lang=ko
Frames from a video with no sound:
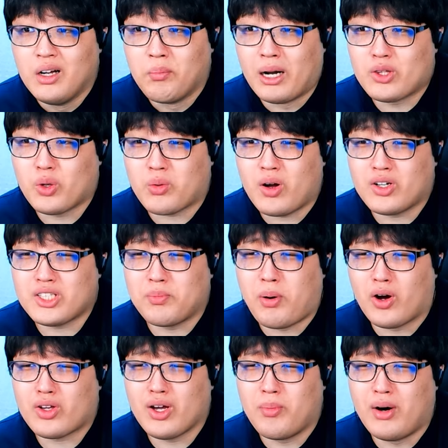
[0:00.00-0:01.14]
발톱 깍질 어?
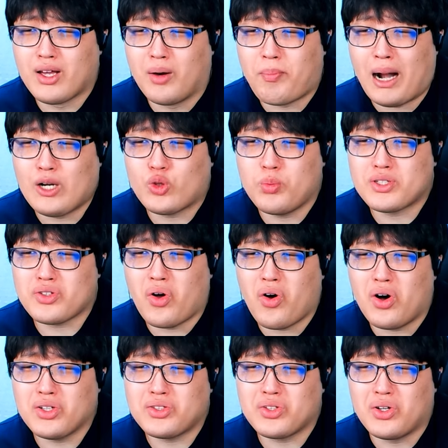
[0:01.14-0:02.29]
벗겨버려 발톱이
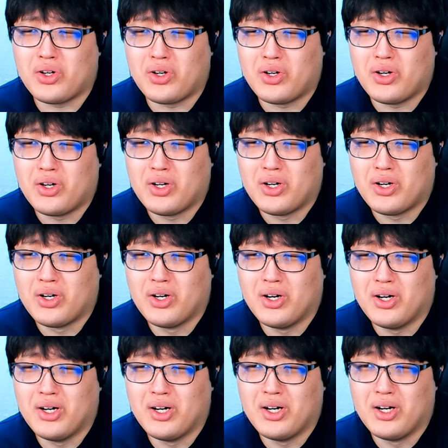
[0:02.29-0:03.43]
썩었어
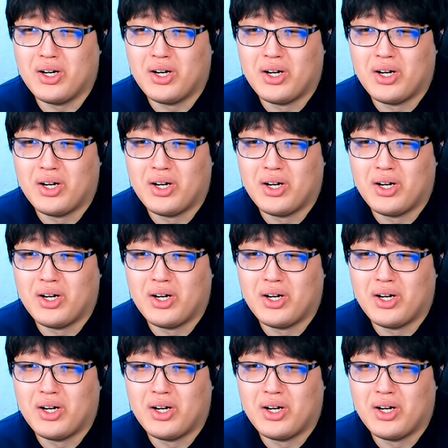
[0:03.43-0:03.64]
오.